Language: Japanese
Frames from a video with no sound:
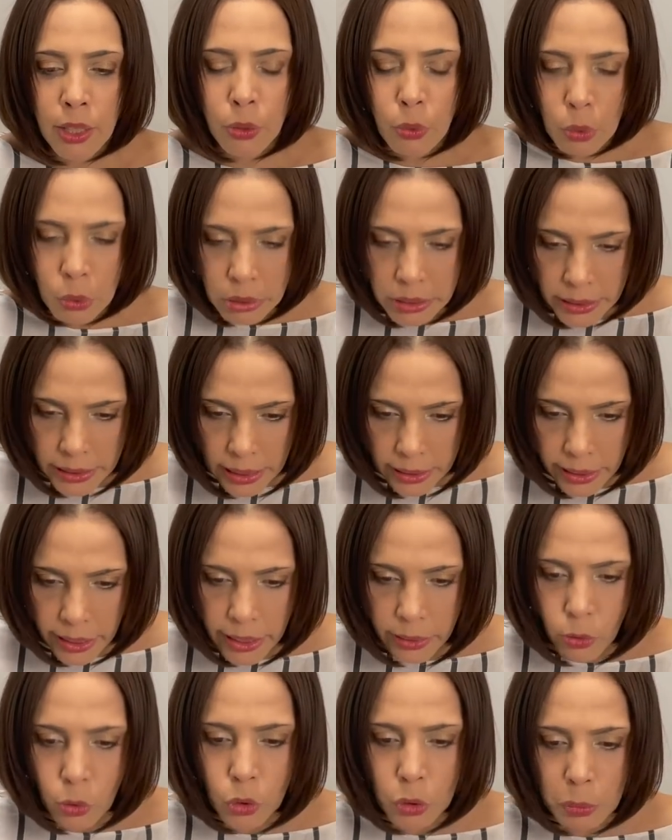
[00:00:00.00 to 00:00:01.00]
こうした
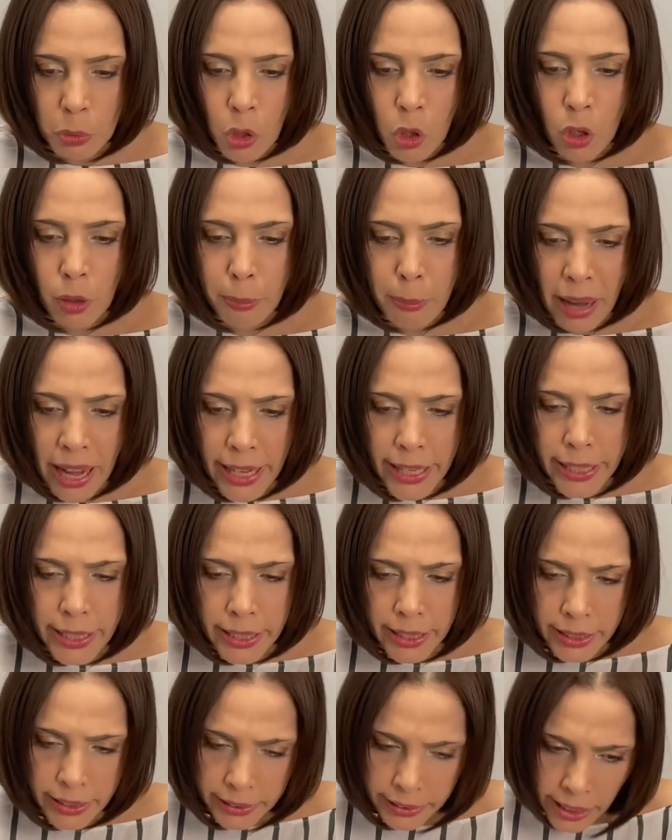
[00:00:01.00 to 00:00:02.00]
警告も前
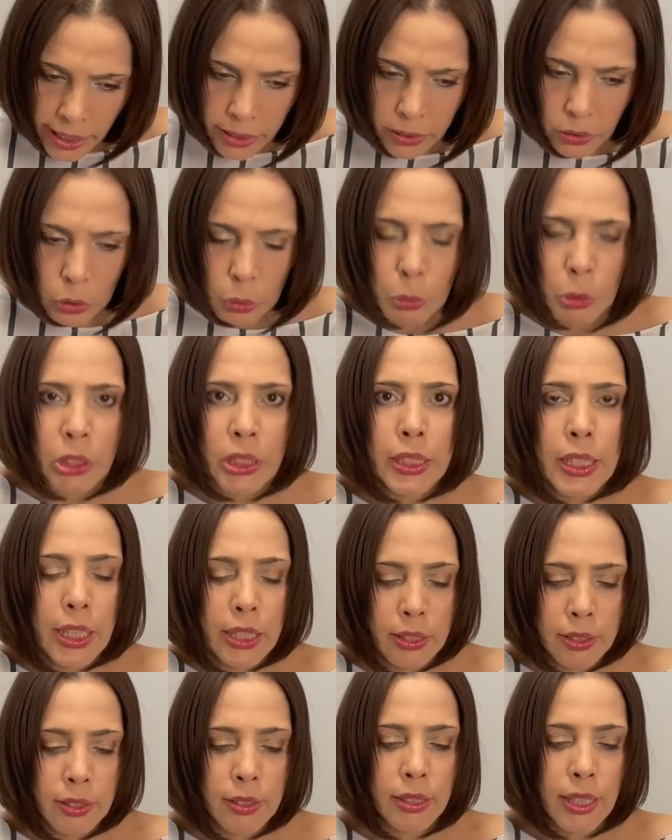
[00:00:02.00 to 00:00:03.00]
から何度もして
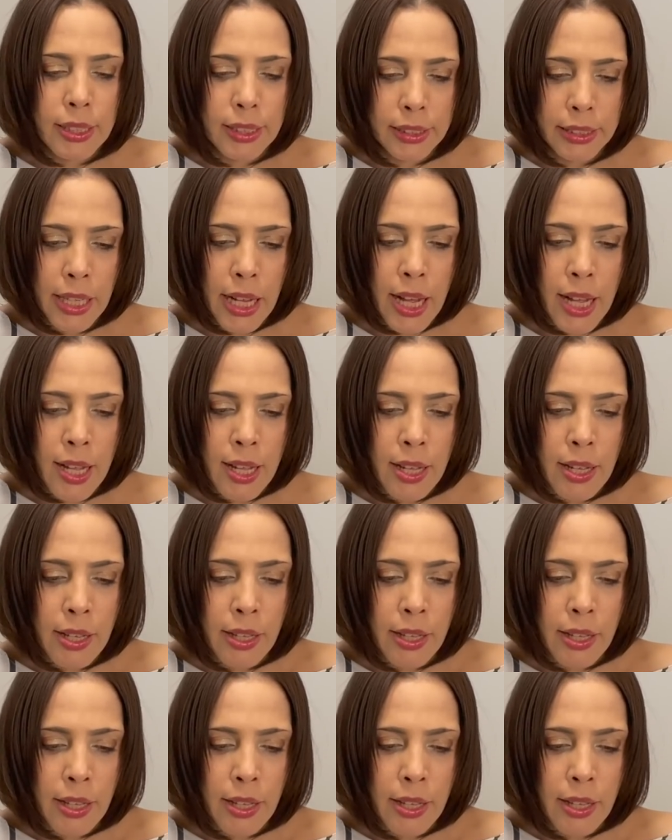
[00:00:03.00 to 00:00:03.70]
いるんですが、